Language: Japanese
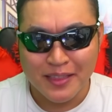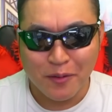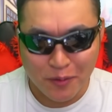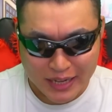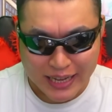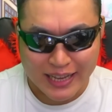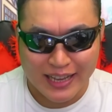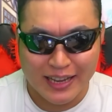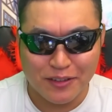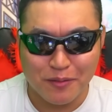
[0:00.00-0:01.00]
今回
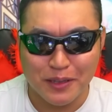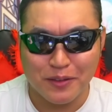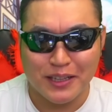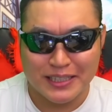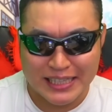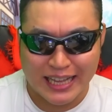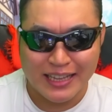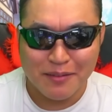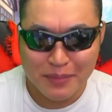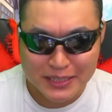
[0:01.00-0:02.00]
のイベントでですね、
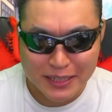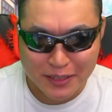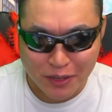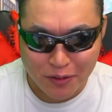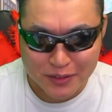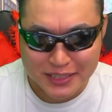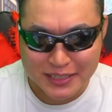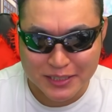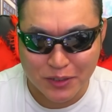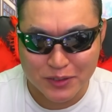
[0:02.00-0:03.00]
まさに今日
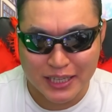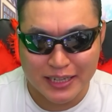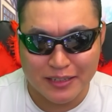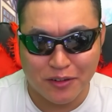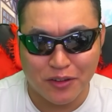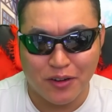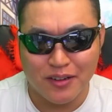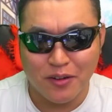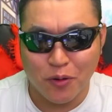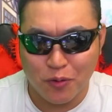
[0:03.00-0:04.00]
実装されるこの
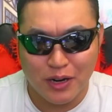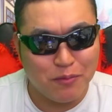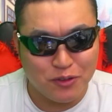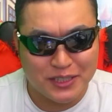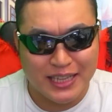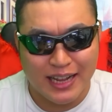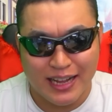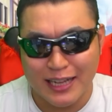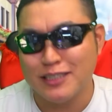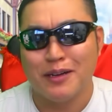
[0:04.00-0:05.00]
祠
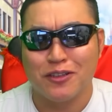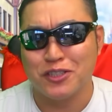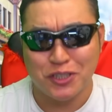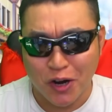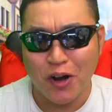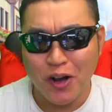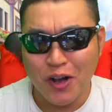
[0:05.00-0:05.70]
モンスター悪魔の書。